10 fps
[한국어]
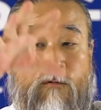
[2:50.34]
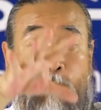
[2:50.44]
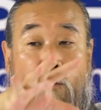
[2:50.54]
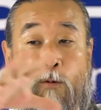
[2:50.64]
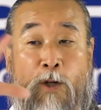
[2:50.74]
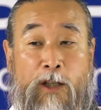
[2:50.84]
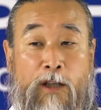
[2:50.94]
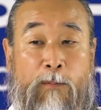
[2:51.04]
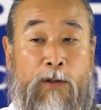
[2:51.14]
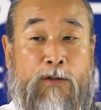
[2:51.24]
들어오게
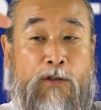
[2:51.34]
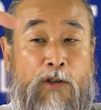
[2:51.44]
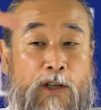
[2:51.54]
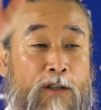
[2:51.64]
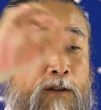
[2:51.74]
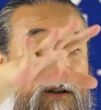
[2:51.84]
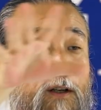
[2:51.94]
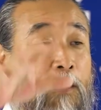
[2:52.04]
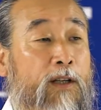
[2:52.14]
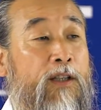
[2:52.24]
되면 여기에는
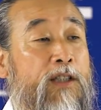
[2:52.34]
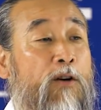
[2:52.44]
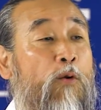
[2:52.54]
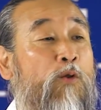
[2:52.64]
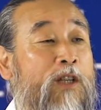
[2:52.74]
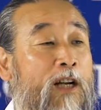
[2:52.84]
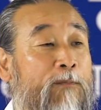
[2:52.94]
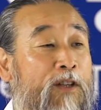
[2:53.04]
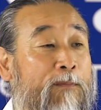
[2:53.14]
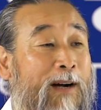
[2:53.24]
인자 올
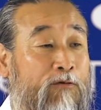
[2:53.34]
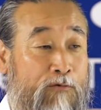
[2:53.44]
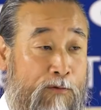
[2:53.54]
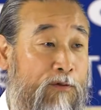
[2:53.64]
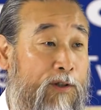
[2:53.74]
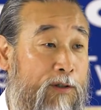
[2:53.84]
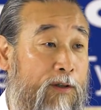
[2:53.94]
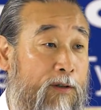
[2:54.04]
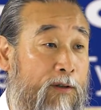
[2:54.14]
사람들이 막 들어오는 거죠.